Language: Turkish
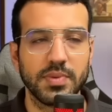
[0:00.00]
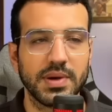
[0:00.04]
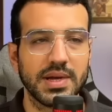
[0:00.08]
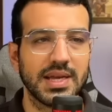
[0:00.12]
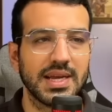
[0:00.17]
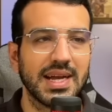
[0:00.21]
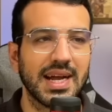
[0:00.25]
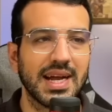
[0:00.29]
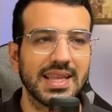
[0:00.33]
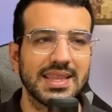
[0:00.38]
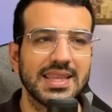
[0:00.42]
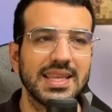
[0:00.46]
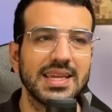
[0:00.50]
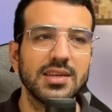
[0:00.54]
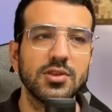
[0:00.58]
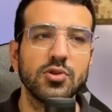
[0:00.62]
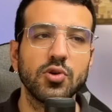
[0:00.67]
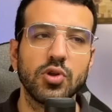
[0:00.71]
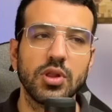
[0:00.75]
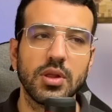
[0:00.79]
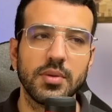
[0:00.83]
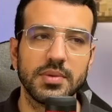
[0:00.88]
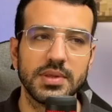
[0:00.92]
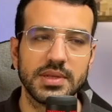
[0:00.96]
Bakın katları da
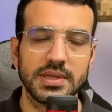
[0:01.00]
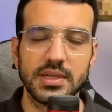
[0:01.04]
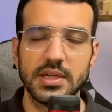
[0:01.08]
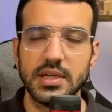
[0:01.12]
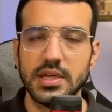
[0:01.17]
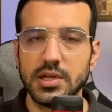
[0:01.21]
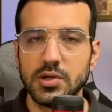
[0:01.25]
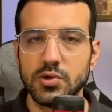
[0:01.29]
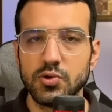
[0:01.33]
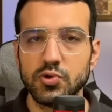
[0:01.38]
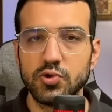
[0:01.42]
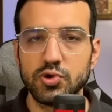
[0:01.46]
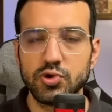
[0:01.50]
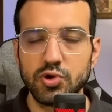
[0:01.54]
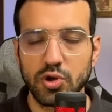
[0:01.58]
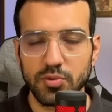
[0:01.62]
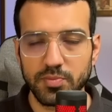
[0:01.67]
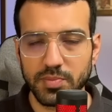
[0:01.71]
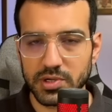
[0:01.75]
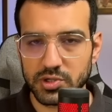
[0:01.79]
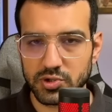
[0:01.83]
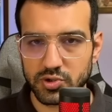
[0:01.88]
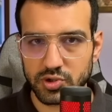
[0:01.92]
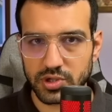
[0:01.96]
olabilir. 3,
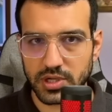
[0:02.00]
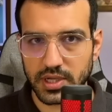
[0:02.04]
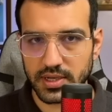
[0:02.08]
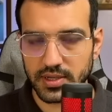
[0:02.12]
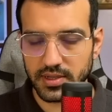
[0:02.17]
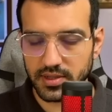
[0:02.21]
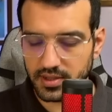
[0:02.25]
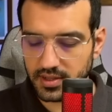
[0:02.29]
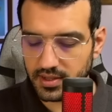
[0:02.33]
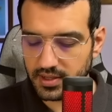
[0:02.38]
4, 5 üçgeni.